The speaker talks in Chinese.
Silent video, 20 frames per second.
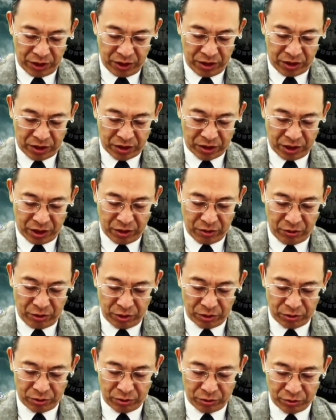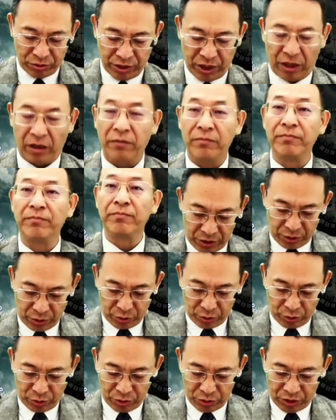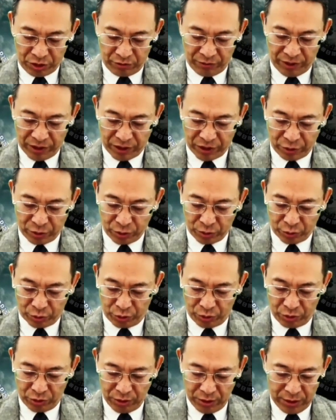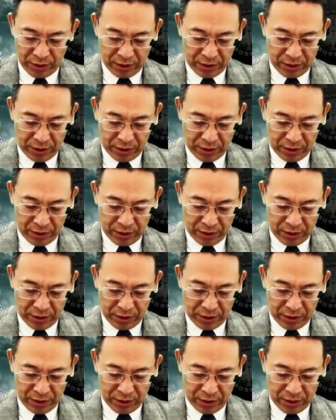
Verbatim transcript: 一神论宗教信徒称为基督徒，